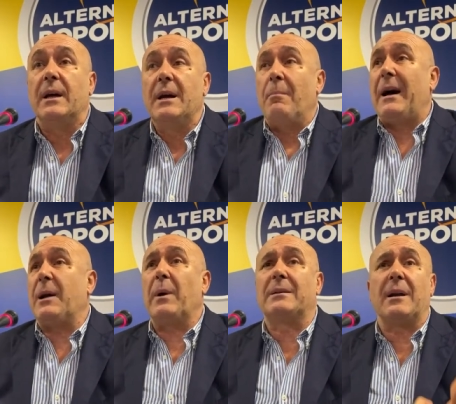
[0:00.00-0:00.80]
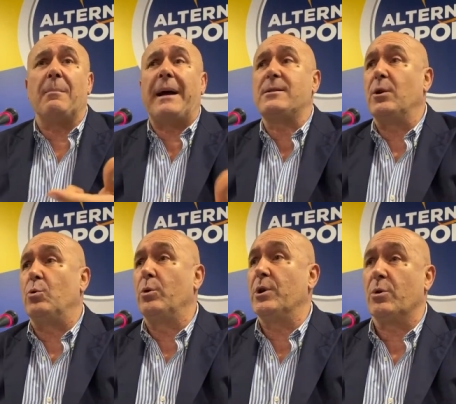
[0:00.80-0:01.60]
ma alle quattro e mezza i
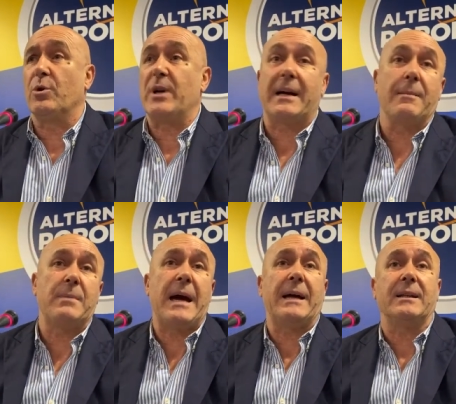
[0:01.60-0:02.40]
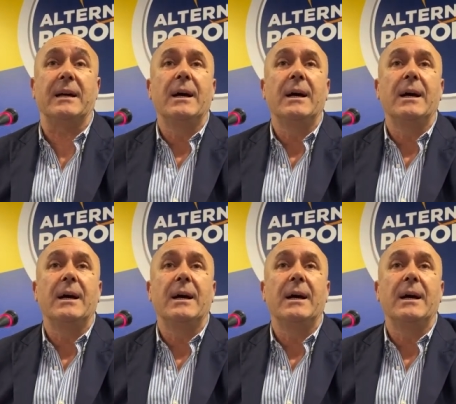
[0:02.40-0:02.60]
turni sono già cambiati.